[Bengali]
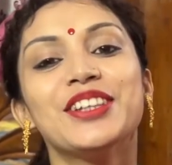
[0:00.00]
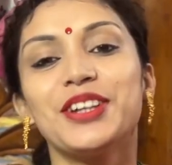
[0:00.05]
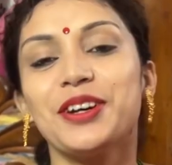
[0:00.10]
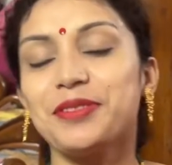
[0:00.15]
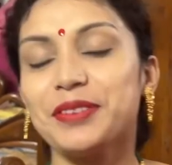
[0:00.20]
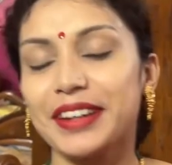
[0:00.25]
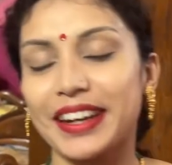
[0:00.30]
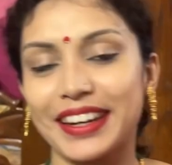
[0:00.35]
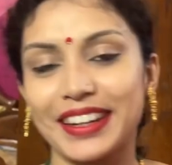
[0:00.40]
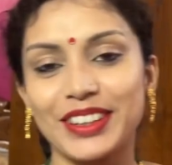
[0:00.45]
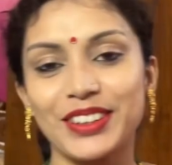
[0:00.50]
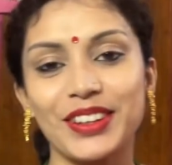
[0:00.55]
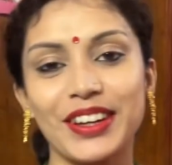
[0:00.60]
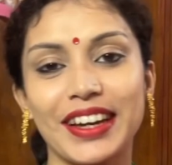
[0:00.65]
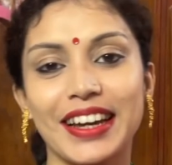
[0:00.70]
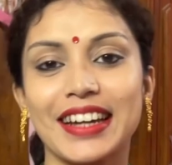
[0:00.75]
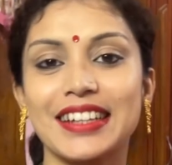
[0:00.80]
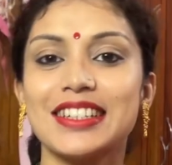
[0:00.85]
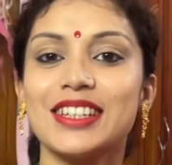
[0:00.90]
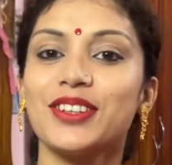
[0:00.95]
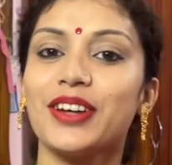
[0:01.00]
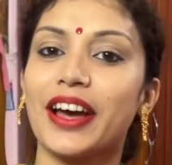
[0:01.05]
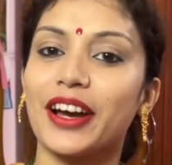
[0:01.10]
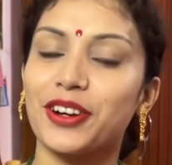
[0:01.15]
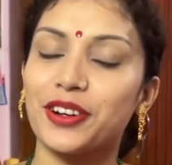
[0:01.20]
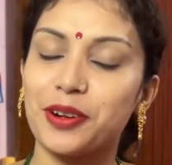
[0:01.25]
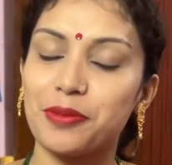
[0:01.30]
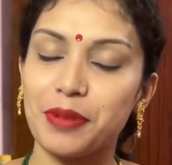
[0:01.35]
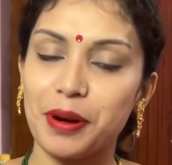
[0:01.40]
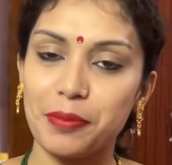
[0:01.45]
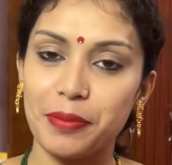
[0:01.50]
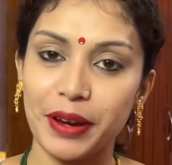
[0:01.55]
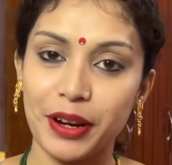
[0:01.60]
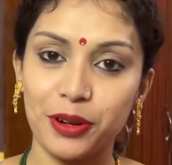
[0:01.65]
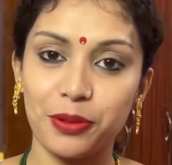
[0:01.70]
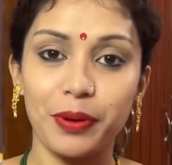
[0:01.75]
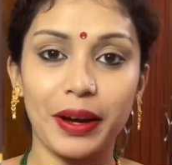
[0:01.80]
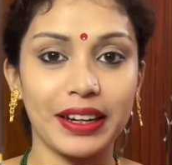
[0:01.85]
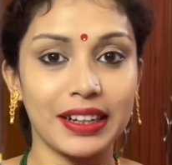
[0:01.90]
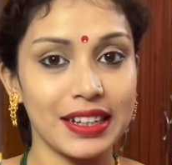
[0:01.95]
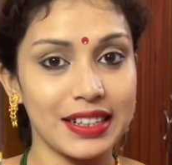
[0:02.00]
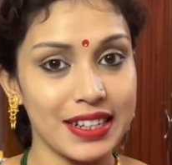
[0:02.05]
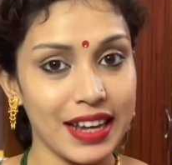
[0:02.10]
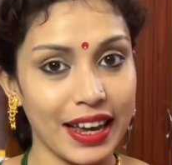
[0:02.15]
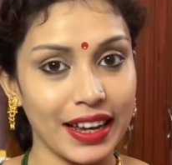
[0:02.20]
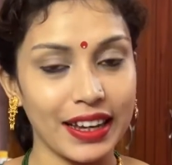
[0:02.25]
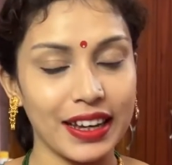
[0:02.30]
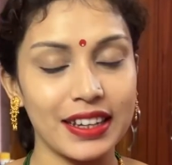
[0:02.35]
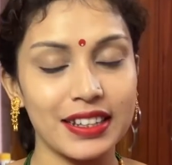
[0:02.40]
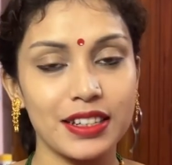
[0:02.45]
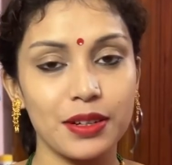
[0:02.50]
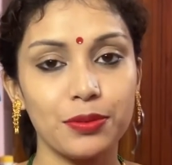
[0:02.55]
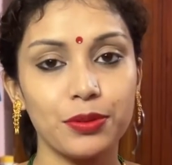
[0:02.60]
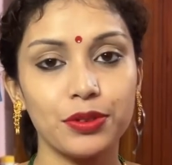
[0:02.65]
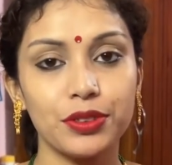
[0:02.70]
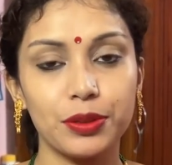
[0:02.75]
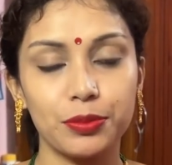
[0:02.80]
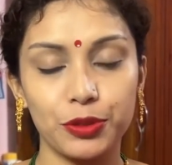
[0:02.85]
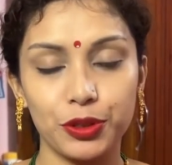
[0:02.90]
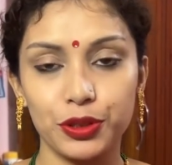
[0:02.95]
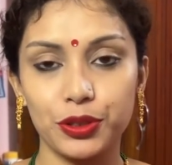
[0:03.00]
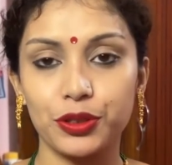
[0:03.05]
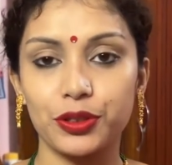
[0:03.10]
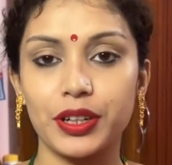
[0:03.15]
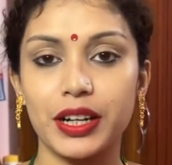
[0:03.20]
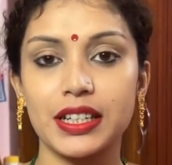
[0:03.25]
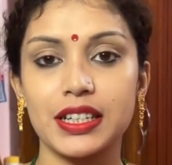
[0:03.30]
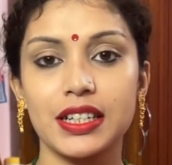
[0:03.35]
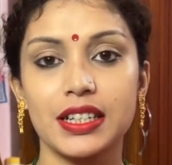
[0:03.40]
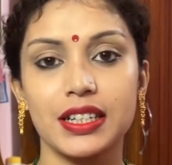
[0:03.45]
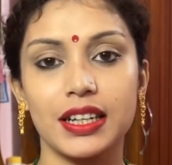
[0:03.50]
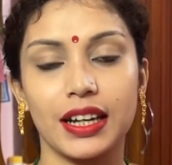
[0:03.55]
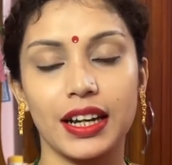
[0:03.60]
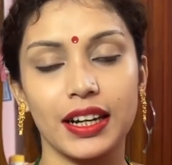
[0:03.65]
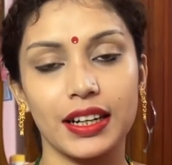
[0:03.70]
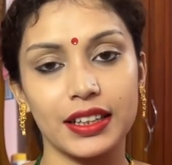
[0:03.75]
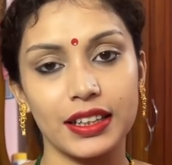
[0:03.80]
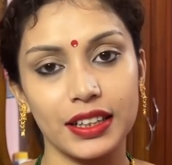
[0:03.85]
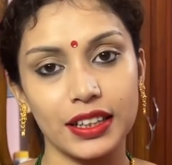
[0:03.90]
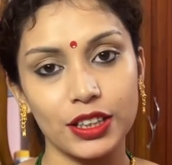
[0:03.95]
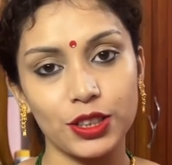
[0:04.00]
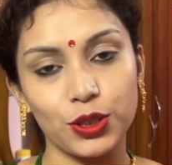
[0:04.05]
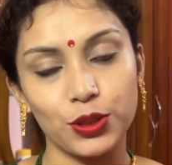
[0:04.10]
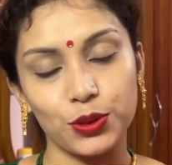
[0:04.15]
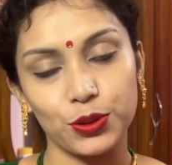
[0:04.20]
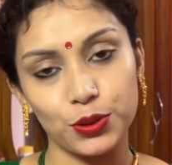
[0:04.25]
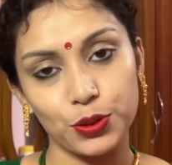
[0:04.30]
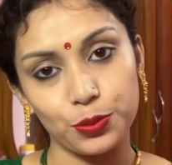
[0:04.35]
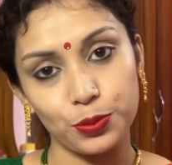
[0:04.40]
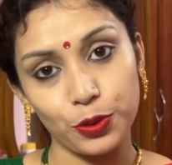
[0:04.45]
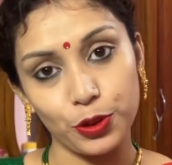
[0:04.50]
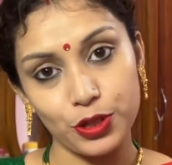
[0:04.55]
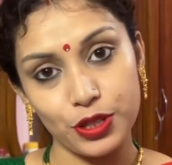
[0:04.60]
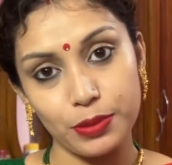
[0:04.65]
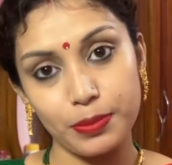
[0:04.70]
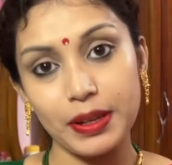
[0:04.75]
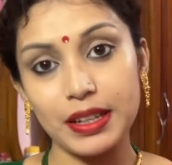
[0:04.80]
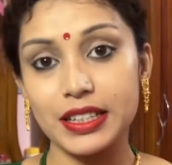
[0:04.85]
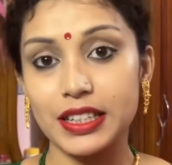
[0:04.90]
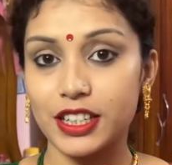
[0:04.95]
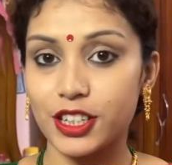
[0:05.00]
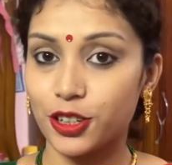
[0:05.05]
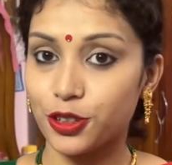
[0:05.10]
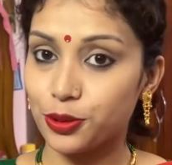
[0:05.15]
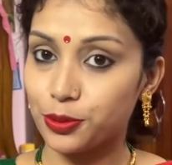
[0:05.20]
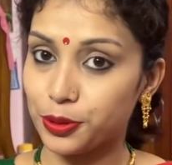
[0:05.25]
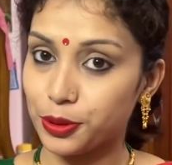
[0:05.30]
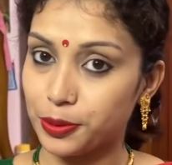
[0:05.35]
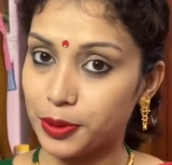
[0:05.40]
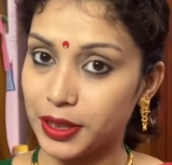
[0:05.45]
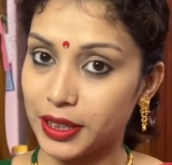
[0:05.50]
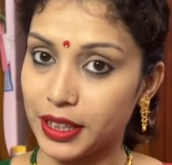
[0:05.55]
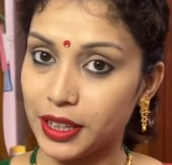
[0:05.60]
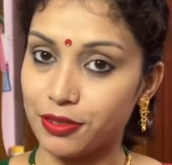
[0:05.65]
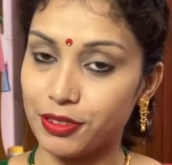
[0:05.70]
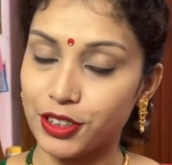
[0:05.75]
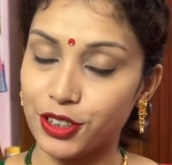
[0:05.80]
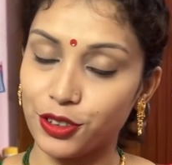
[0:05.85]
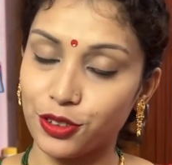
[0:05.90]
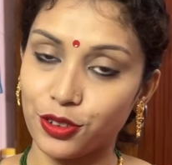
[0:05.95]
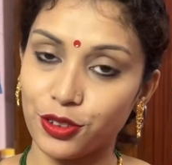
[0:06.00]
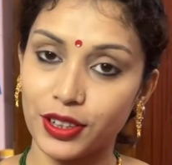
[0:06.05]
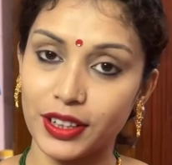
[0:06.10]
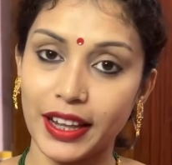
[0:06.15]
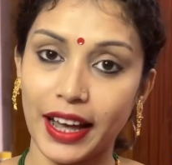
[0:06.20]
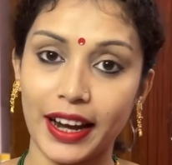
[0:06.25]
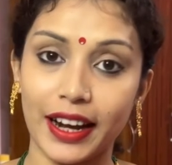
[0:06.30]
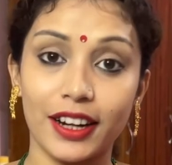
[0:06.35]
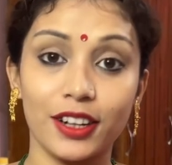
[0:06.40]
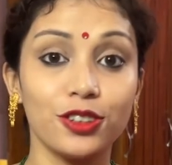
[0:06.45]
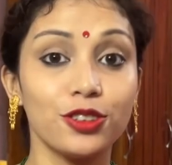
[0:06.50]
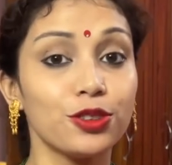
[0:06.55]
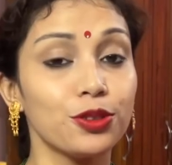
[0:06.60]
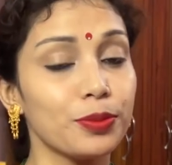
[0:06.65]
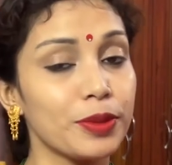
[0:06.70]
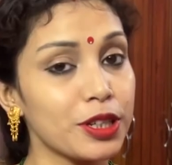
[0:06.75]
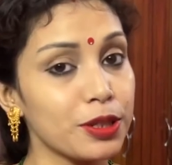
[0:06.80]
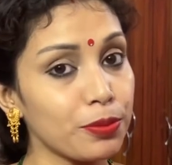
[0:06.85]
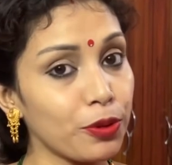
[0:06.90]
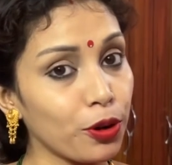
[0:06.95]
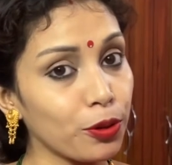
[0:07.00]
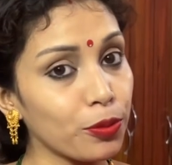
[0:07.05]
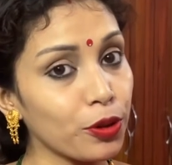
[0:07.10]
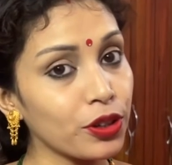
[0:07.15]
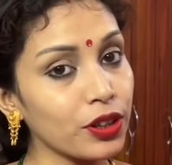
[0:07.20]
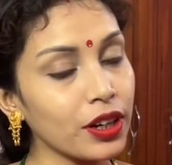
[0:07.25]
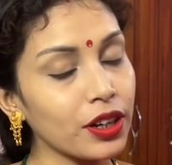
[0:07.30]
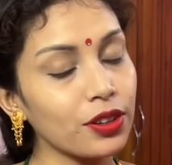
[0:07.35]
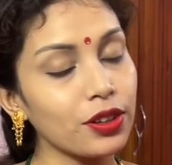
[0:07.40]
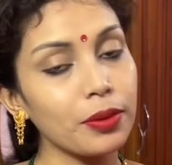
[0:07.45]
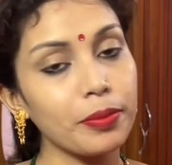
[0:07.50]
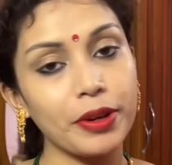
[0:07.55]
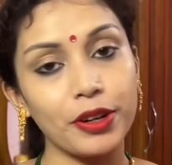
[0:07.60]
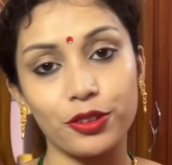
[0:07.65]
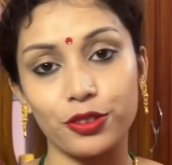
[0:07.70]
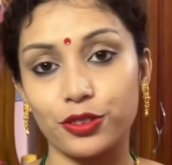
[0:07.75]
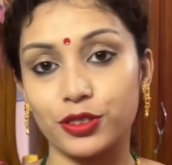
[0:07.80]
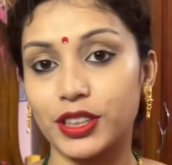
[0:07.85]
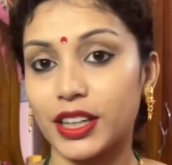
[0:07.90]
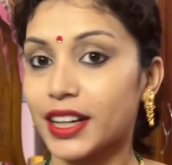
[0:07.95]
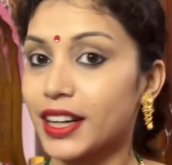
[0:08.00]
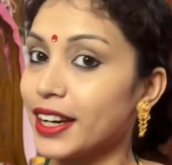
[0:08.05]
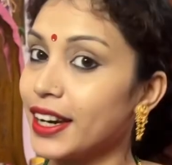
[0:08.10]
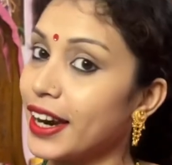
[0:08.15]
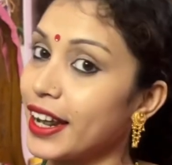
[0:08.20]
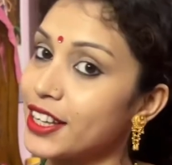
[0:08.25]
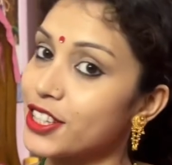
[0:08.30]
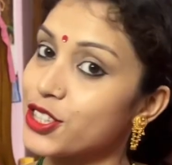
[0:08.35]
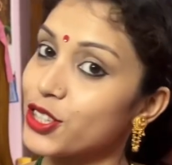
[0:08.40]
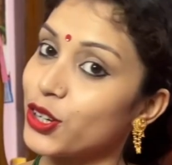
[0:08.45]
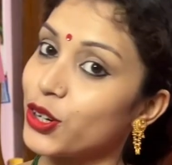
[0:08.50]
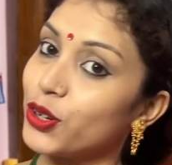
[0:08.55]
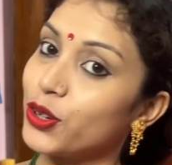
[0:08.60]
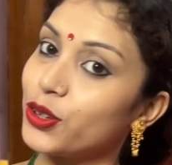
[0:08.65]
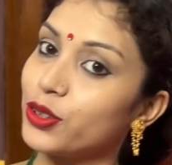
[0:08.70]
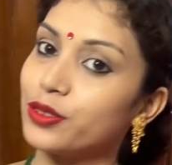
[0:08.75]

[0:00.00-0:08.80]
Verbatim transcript: তো আমি রেডি হয়ে গেছি তো এখন আমরা বেরোবো একটা জায়গায় যাব নিমন্ত্রণ আছে সেখানে গিয়ে যতটুকু পসিবল চেষ্টা করবো তোমাদেরকে ভিডিও করে দেখানোর তো বেশ বকবক না করে বেরোনো যাক লেটস গো